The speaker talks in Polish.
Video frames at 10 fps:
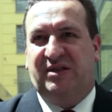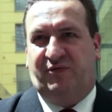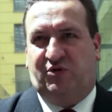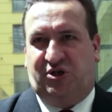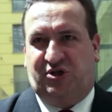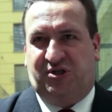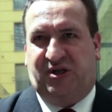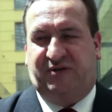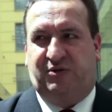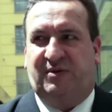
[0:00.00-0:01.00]
zawód
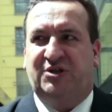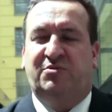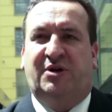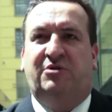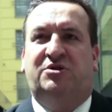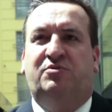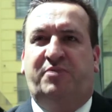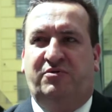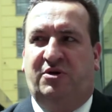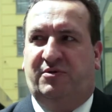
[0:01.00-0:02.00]
rzeczoznawcy. W naszym kraju jest
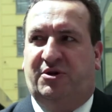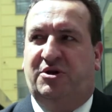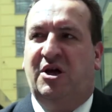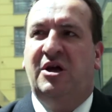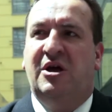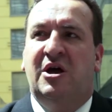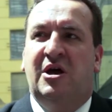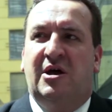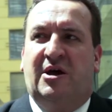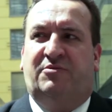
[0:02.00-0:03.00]
zupełnie odwrotnie.
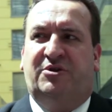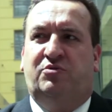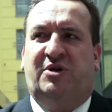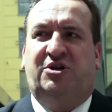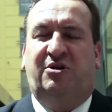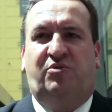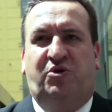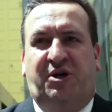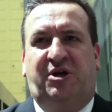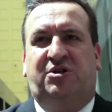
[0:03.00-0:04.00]
Natomiast tłumaczenie
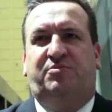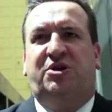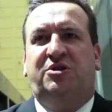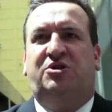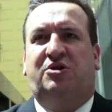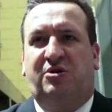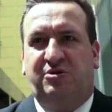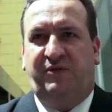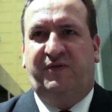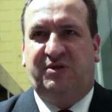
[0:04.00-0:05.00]
było takie, że przecież
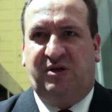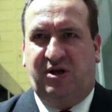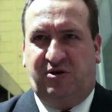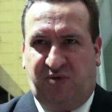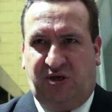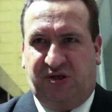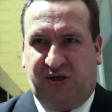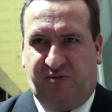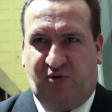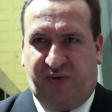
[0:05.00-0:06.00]
oni wyceniają mienie
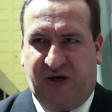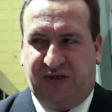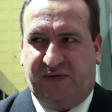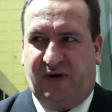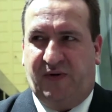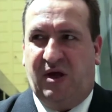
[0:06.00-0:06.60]
Skarbu Państwa.